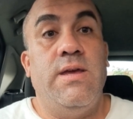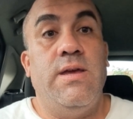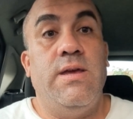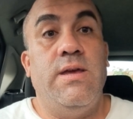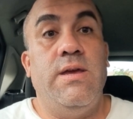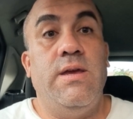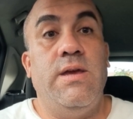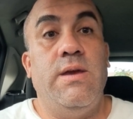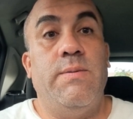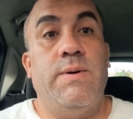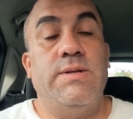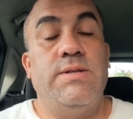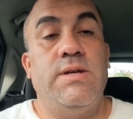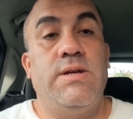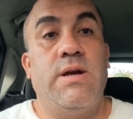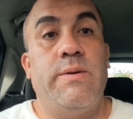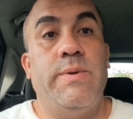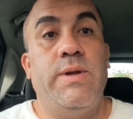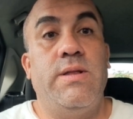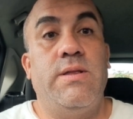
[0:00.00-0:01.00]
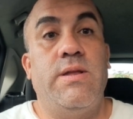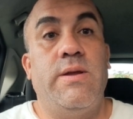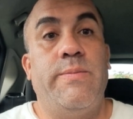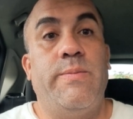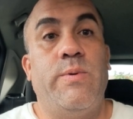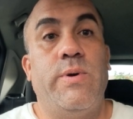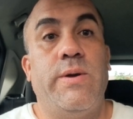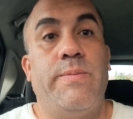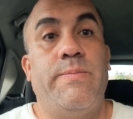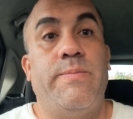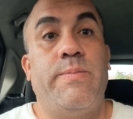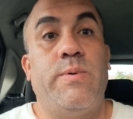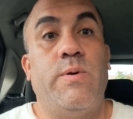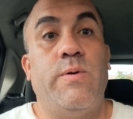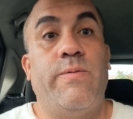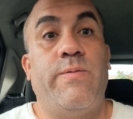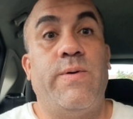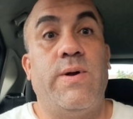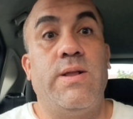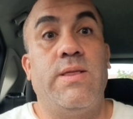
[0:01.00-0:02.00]
y básicamente pues
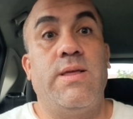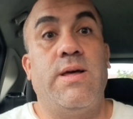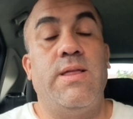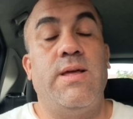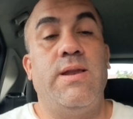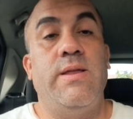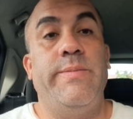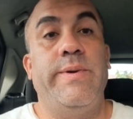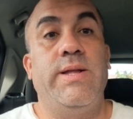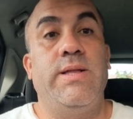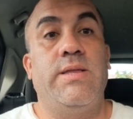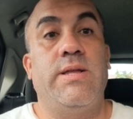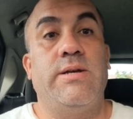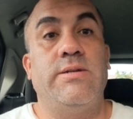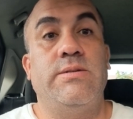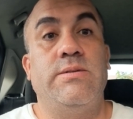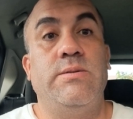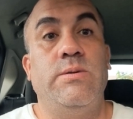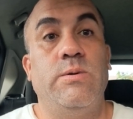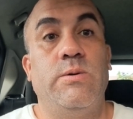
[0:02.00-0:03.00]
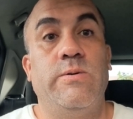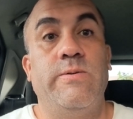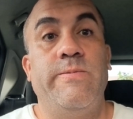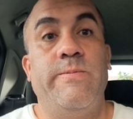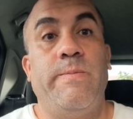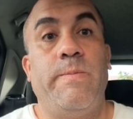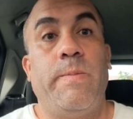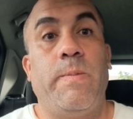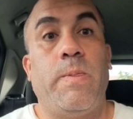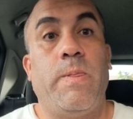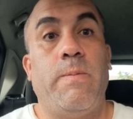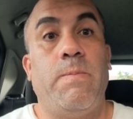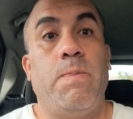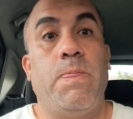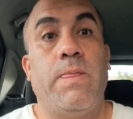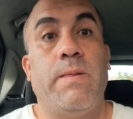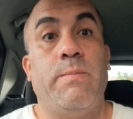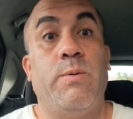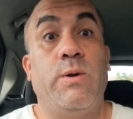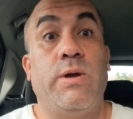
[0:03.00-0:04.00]
por falta de alimentación
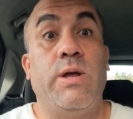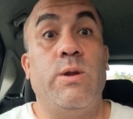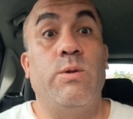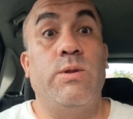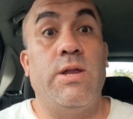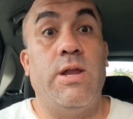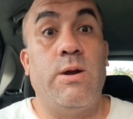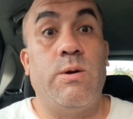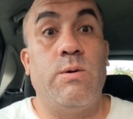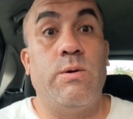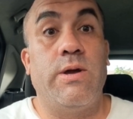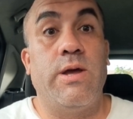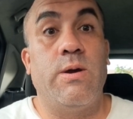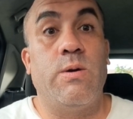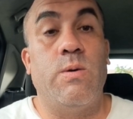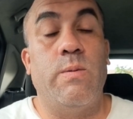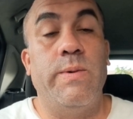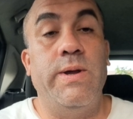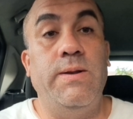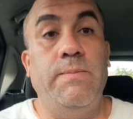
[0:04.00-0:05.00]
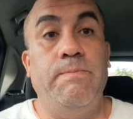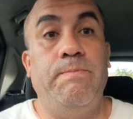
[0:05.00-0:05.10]
porque no tenía con qué comer